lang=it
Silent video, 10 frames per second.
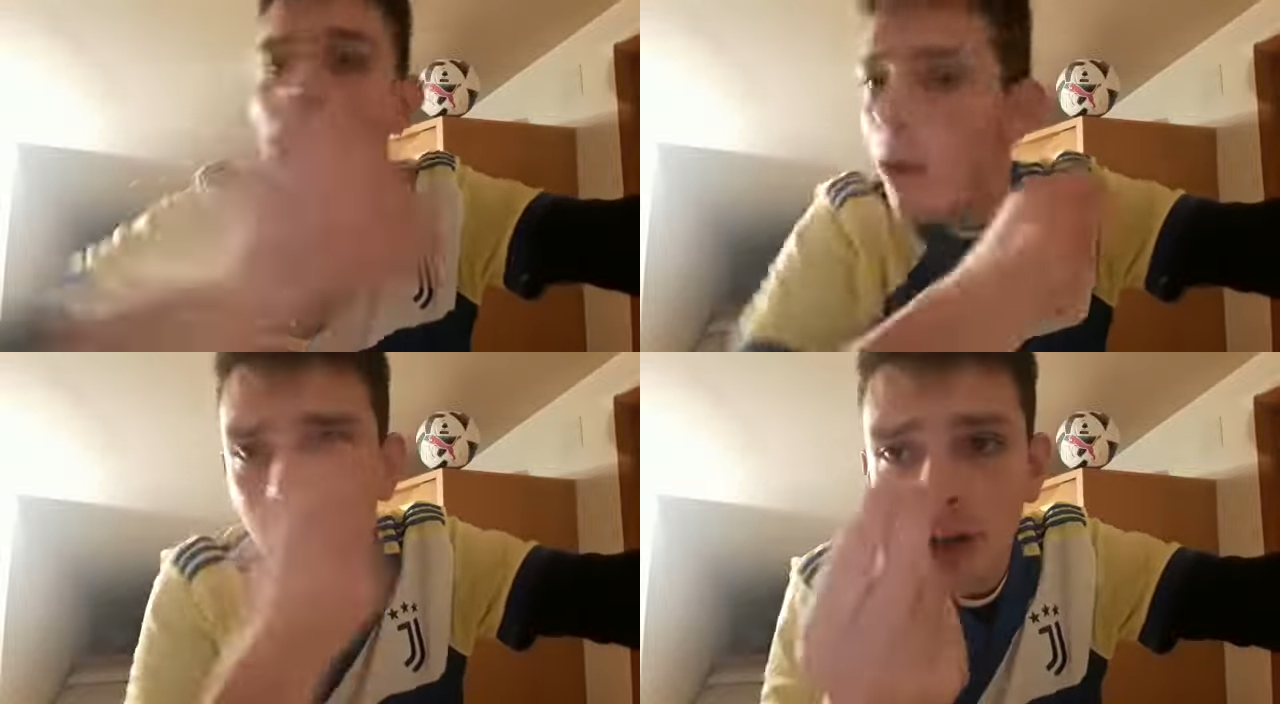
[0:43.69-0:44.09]

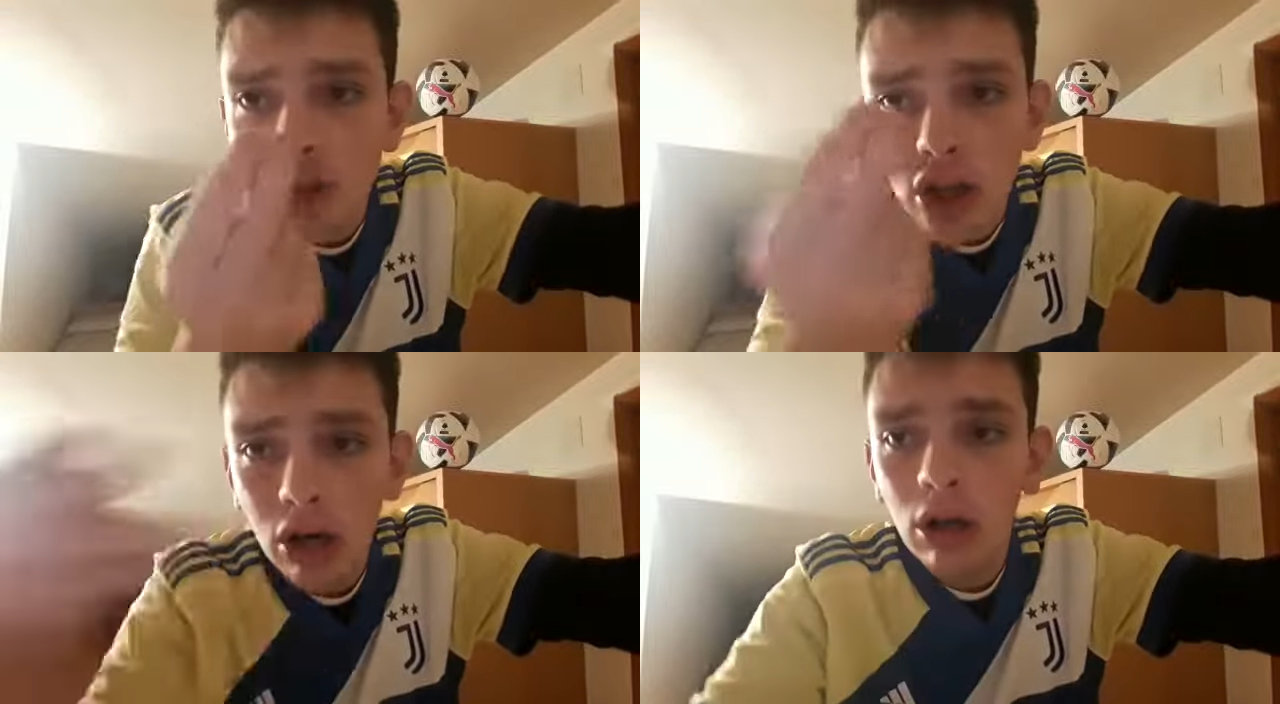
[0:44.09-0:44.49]
Come vuoi
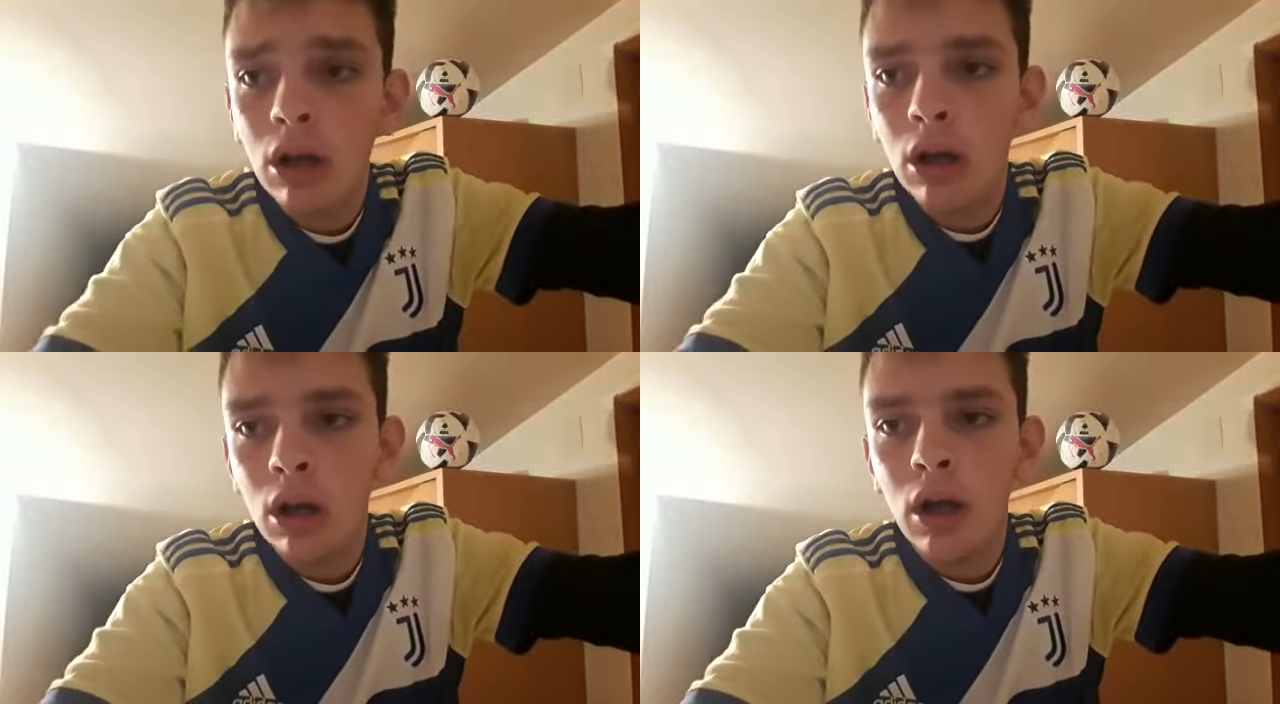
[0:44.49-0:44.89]

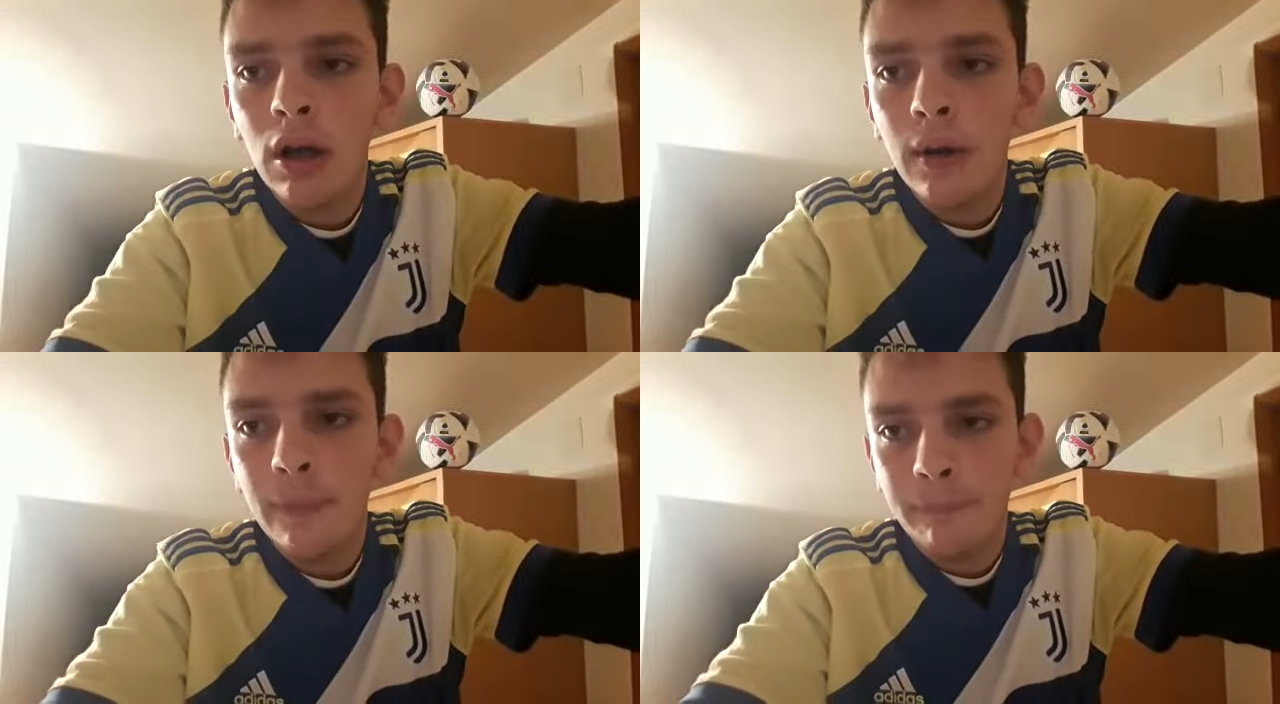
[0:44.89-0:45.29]
vincerlo?
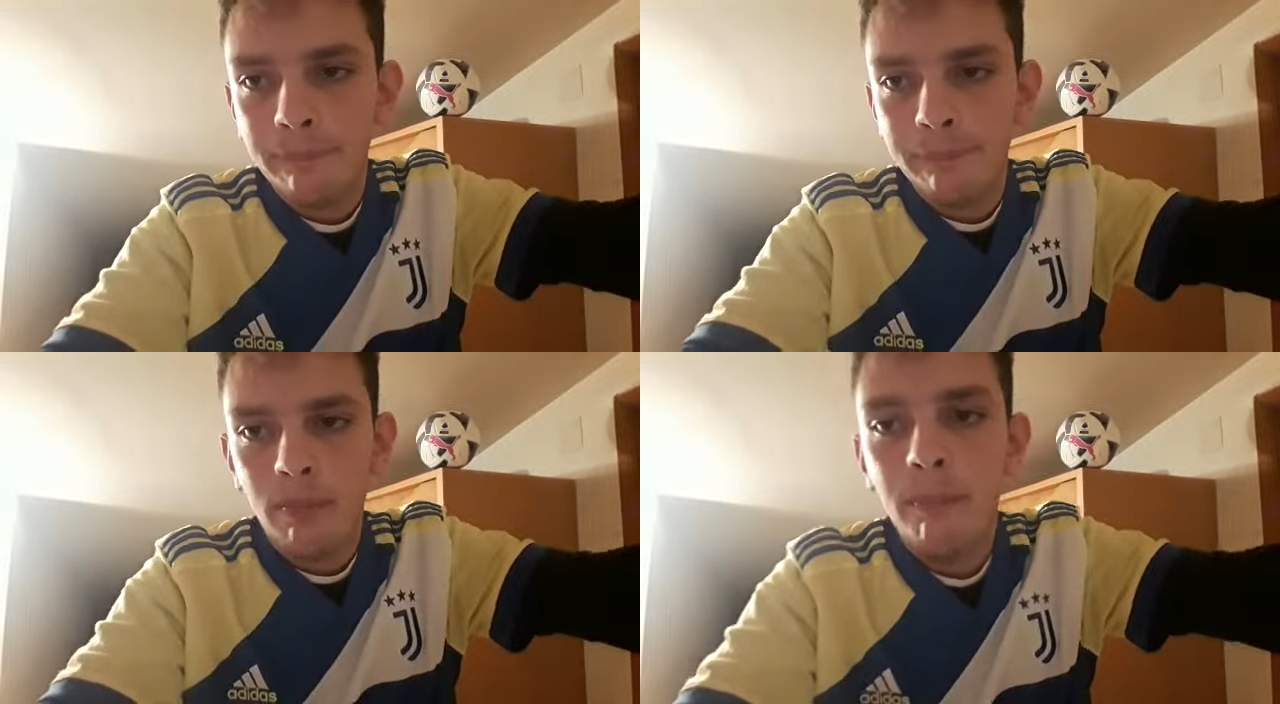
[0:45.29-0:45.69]

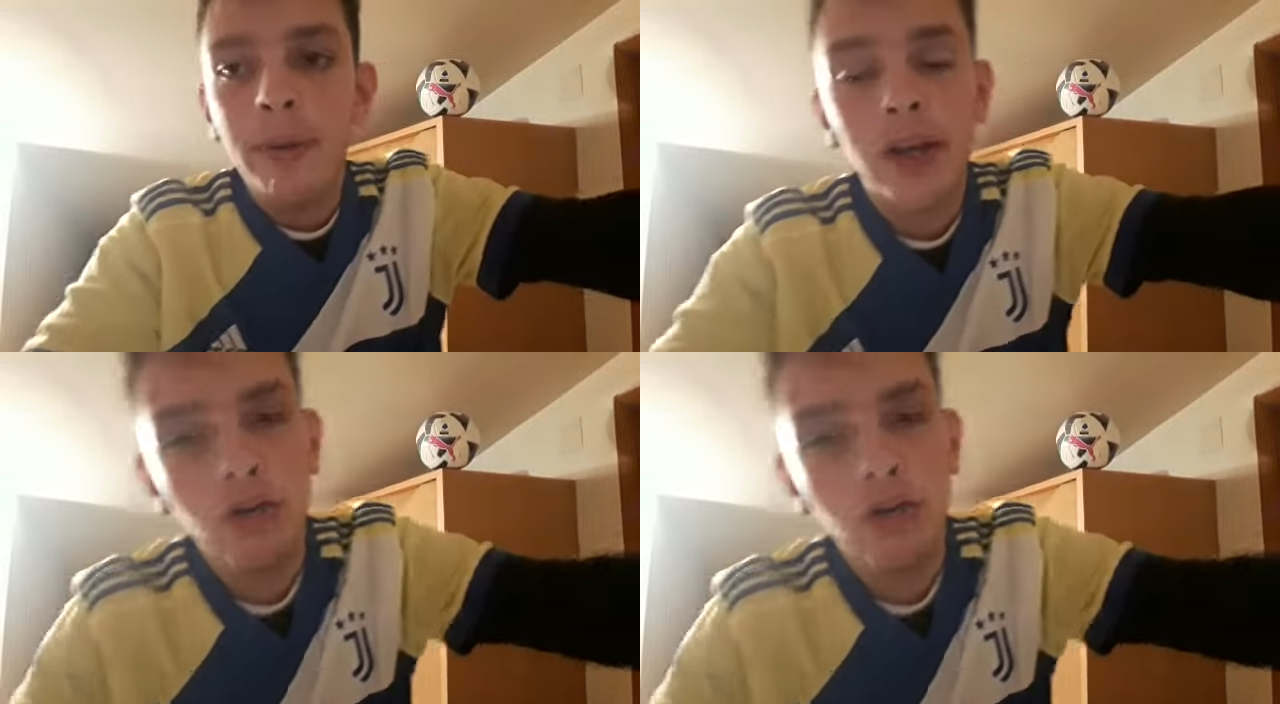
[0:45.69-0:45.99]
Perché